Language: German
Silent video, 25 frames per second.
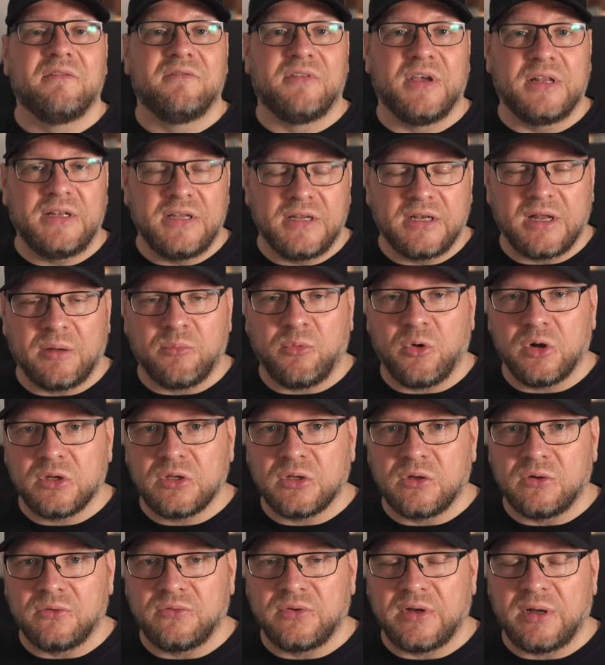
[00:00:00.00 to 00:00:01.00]
Wenn ihr da Bock
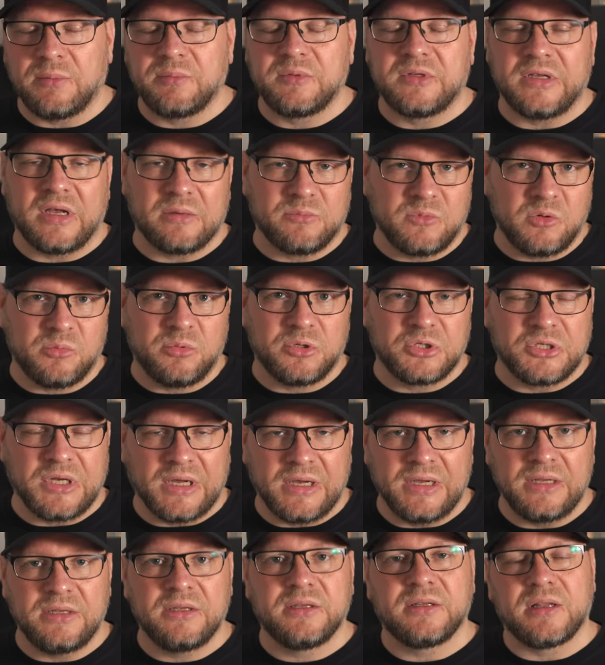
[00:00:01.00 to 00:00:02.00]
drauf habt, sagt mir
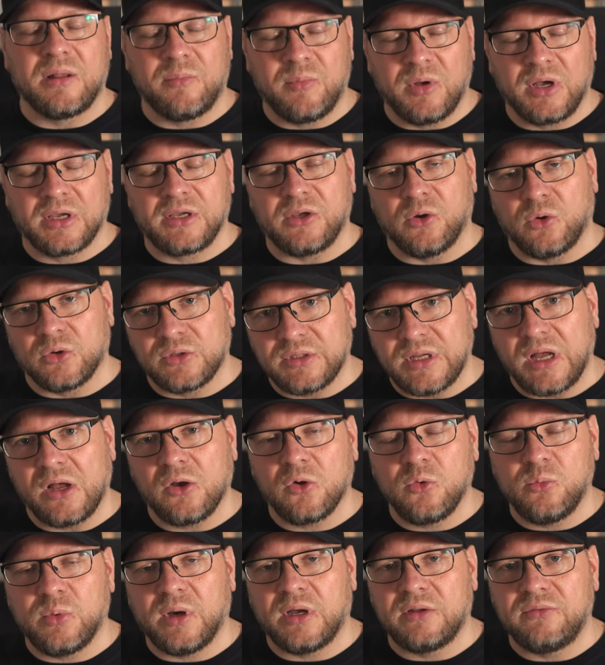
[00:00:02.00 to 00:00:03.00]
Bescheid, dann mache ich auch
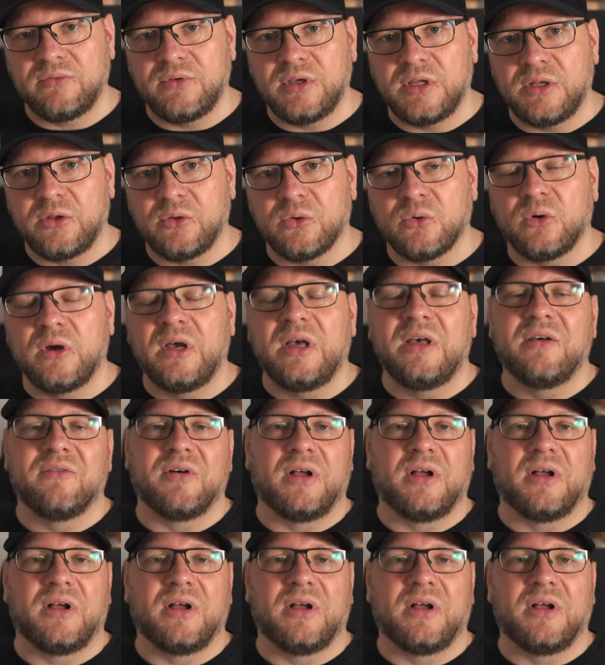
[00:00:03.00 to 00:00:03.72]
darüber ein Video,